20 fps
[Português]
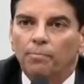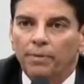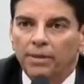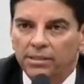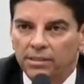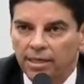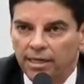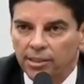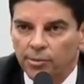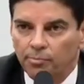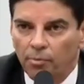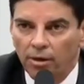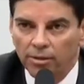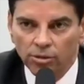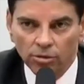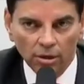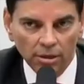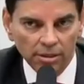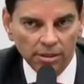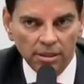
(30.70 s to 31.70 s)
o presidente
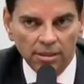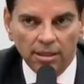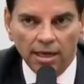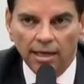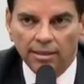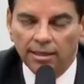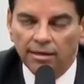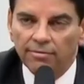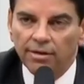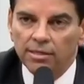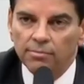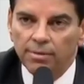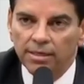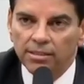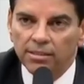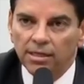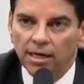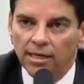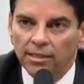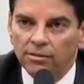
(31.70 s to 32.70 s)
pode solicitar, através de
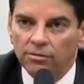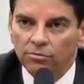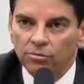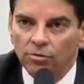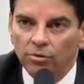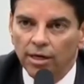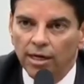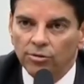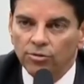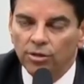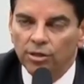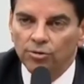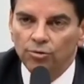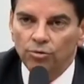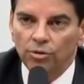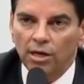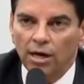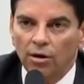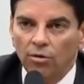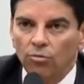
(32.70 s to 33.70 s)
mensagem do Congresso
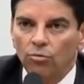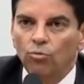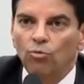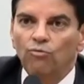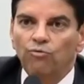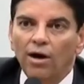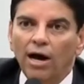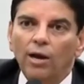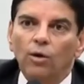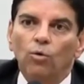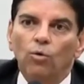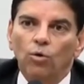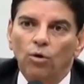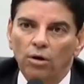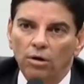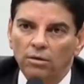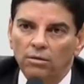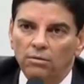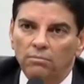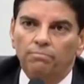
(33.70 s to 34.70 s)
Nacional, o valor
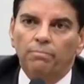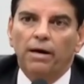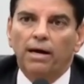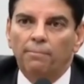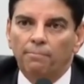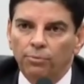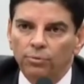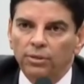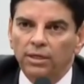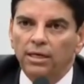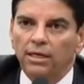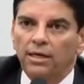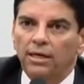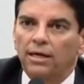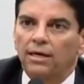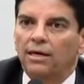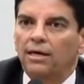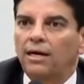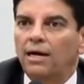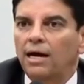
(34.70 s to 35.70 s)
para poder
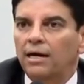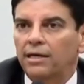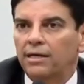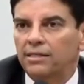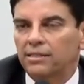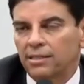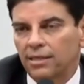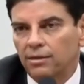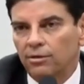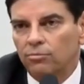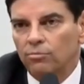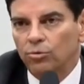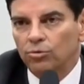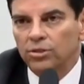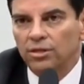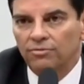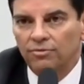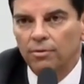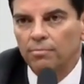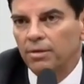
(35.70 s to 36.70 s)
acrescer o
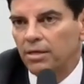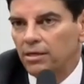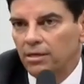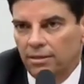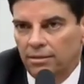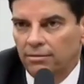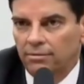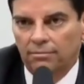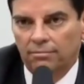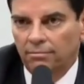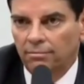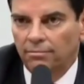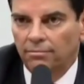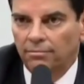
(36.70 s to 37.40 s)
Bolsa Família.